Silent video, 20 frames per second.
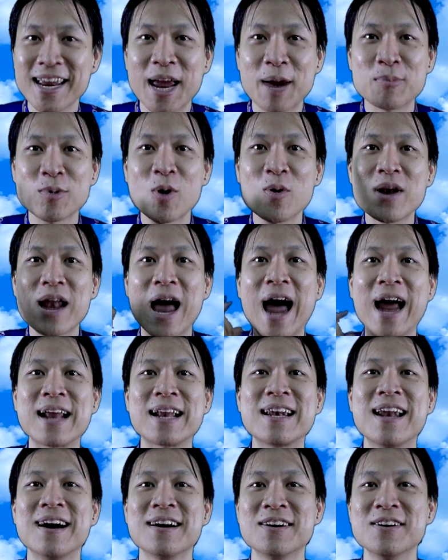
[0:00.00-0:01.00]
em nói lại
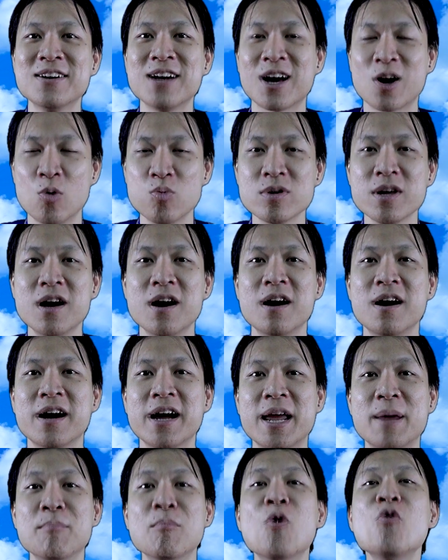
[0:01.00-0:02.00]
một lần nữa là cũng nhờ
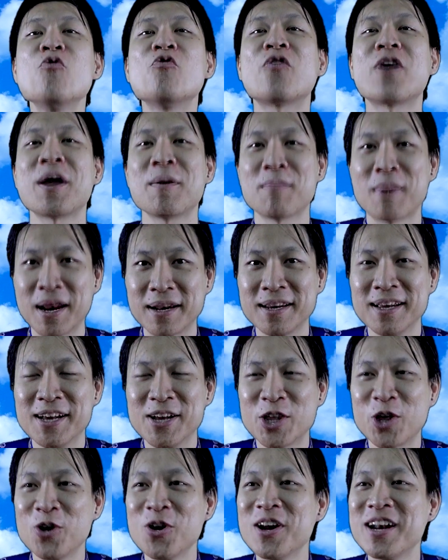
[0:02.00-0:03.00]
em bú frame anh
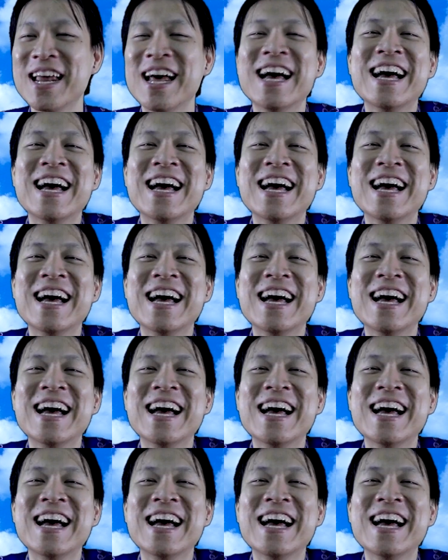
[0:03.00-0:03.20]
cho nên